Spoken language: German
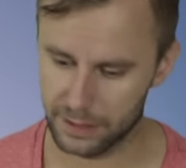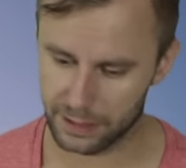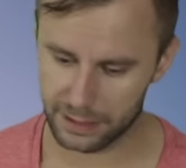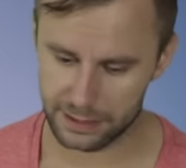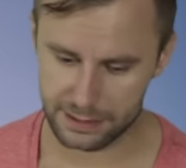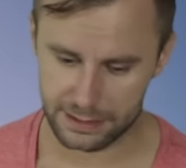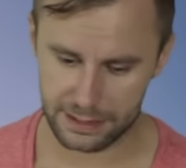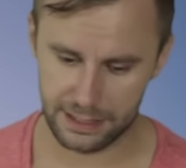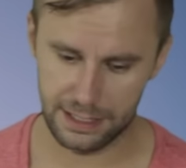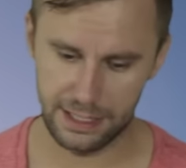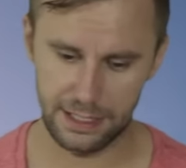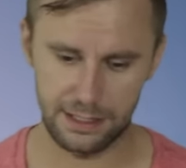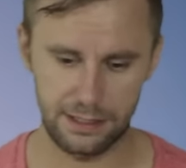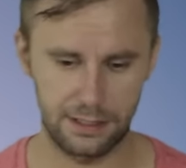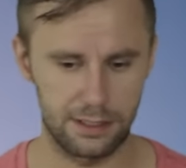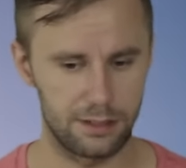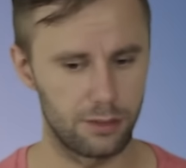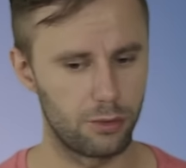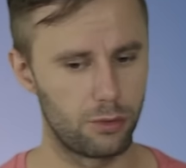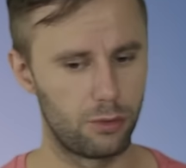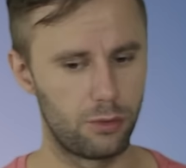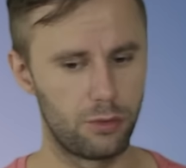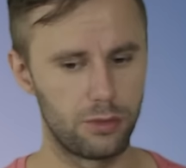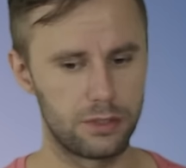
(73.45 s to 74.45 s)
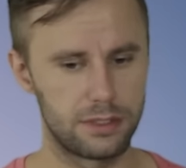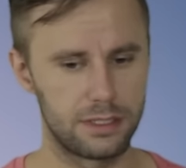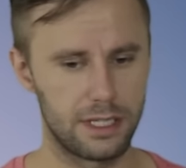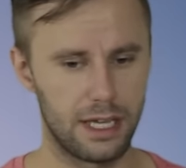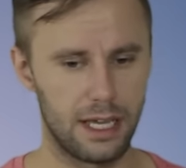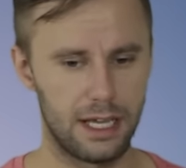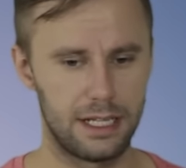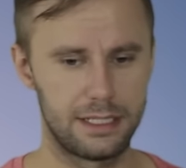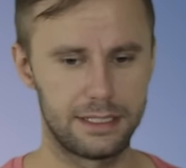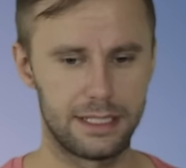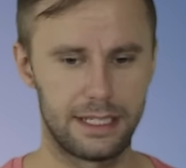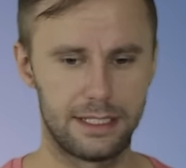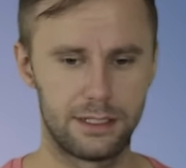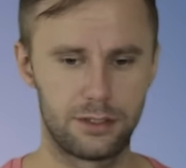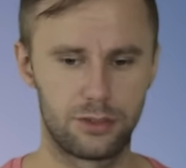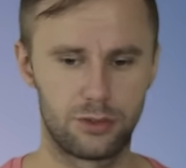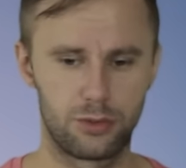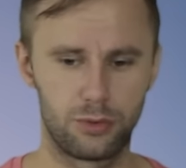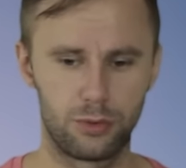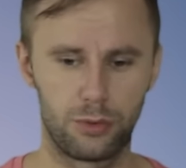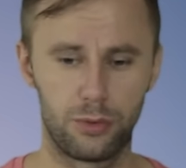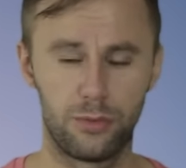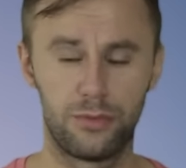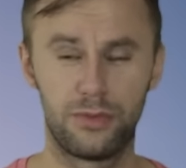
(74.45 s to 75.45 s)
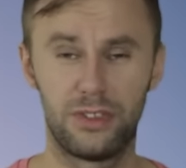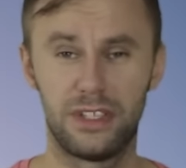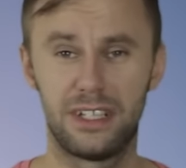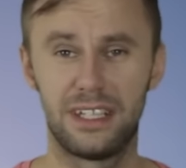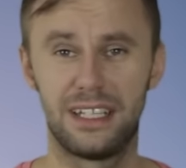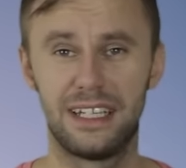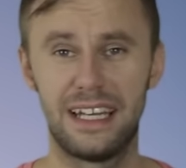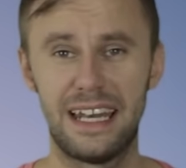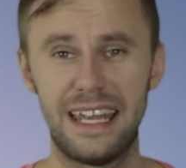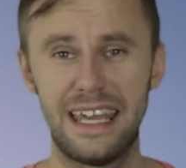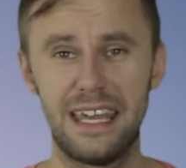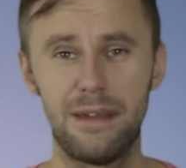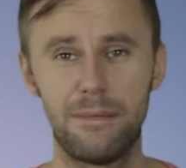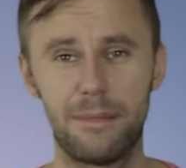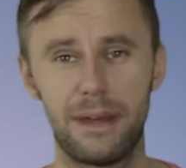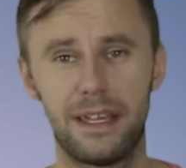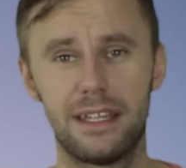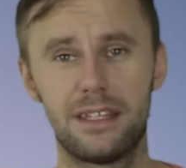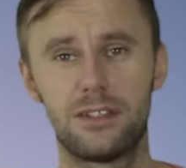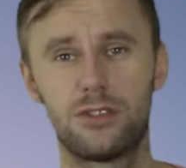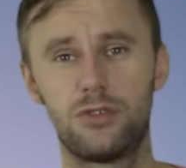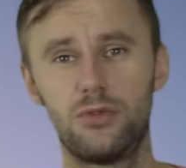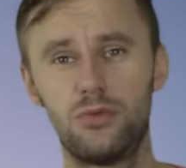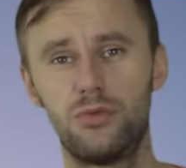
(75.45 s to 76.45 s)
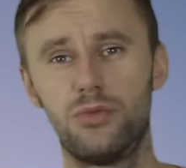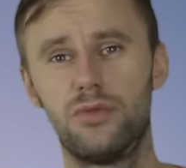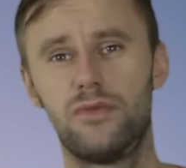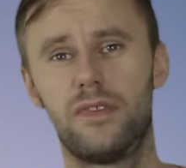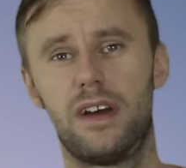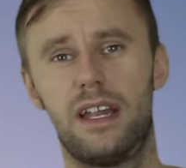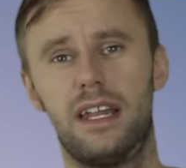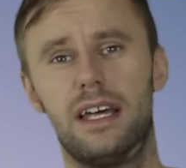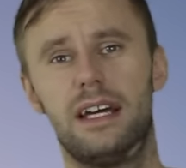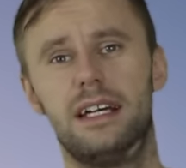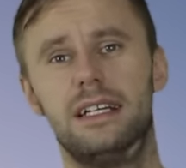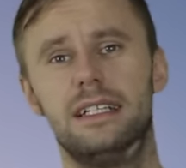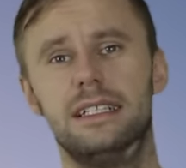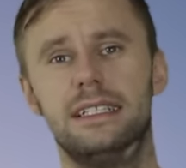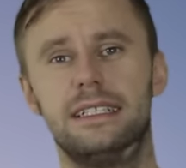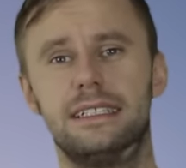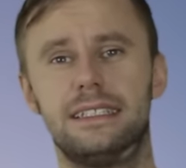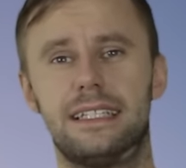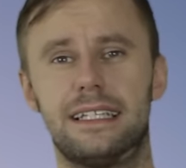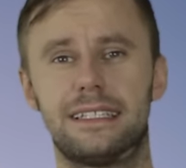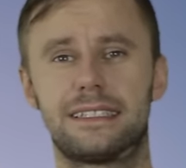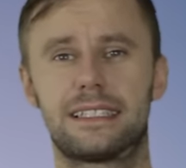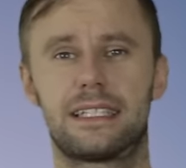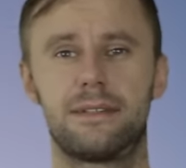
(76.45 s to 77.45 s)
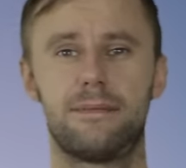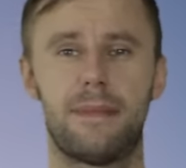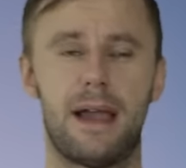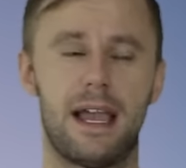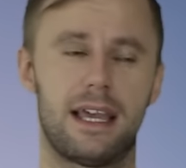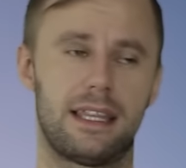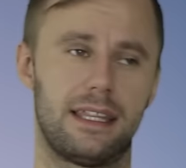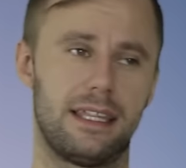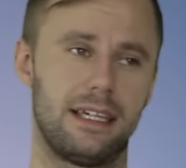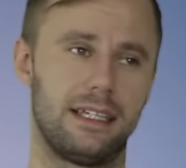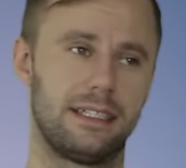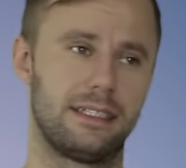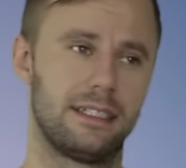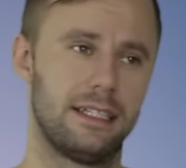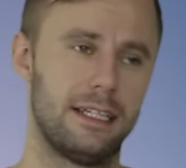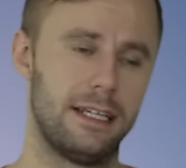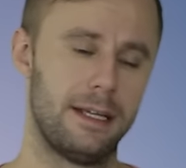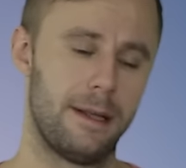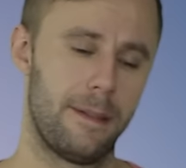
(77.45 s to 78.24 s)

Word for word: riskiert einen Großteil seines zukünftigen Lebens, nur weil er das gemacht hat.